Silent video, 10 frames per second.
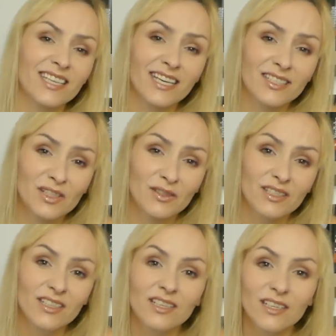
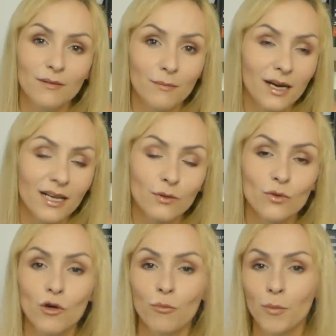kręcony i ma
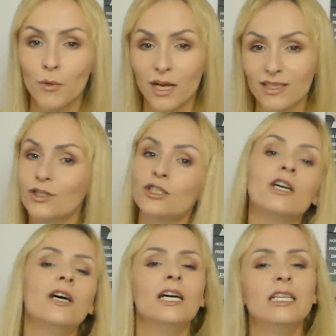dużą popularność,
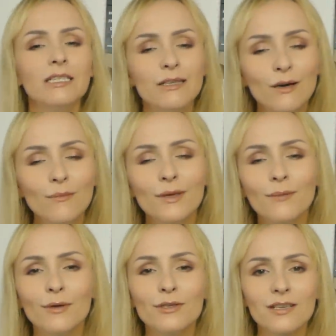no
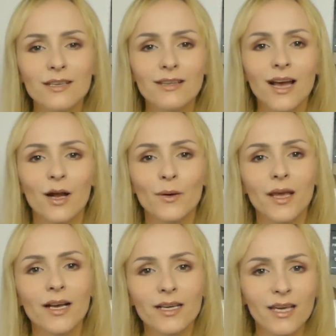mimo, że nie taką
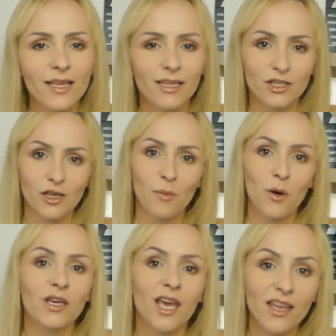jak kiedyś, no bo
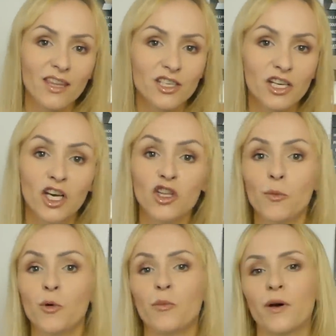kiedyś to
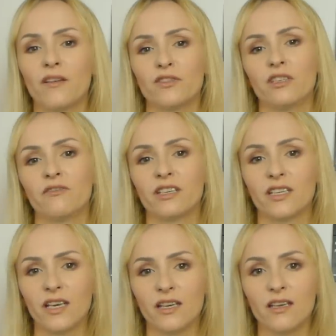był prawdziwy
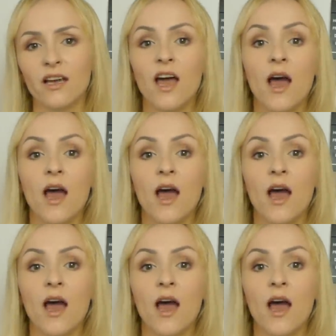hit.